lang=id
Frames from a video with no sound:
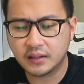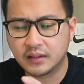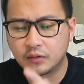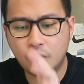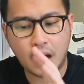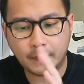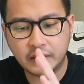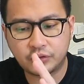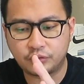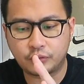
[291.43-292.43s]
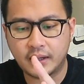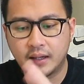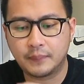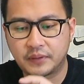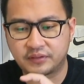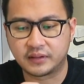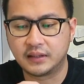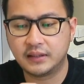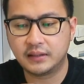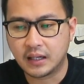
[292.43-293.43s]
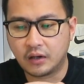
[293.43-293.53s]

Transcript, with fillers: Uh, eh, gue nggak begitu suka ya personally